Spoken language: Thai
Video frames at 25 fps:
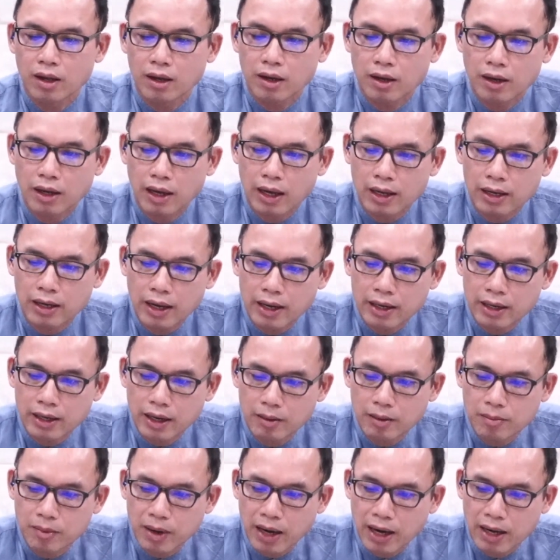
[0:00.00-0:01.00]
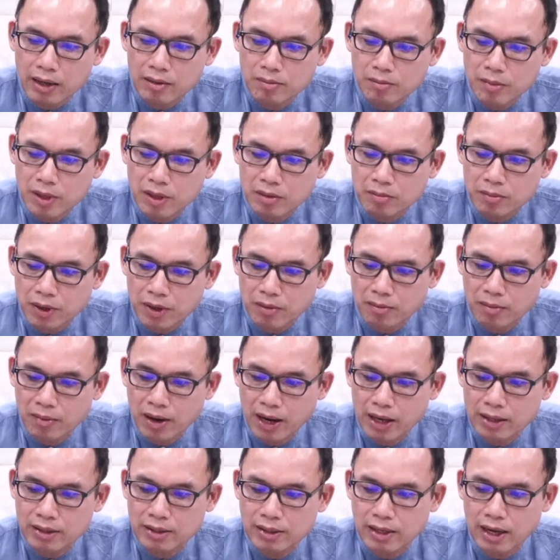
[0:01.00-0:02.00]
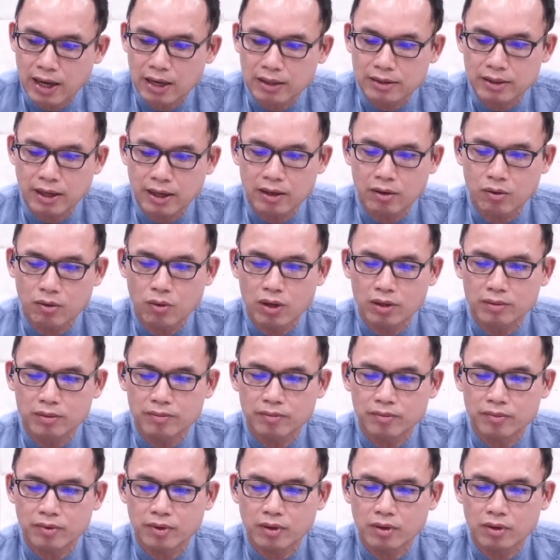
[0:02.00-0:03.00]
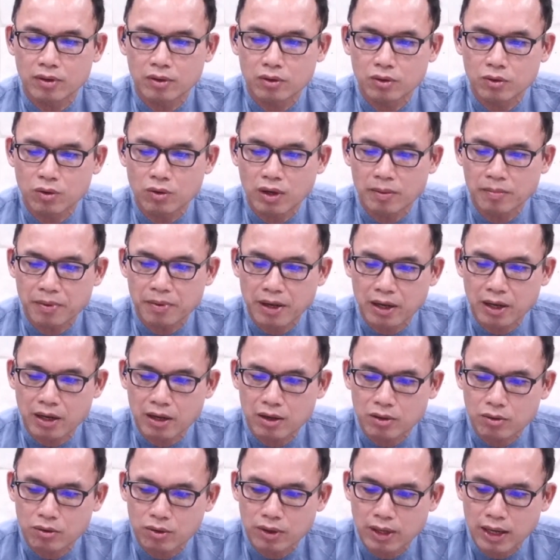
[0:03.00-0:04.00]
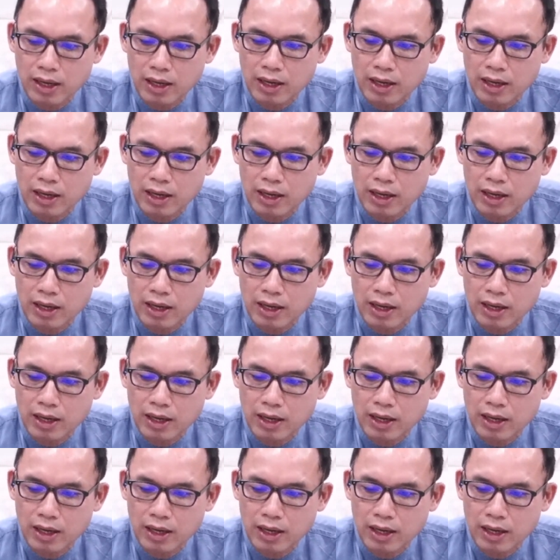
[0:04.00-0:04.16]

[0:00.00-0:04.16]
และได้ทำการมินประมาทอย่างใหญ่หลวง ด้วยพระกรุณา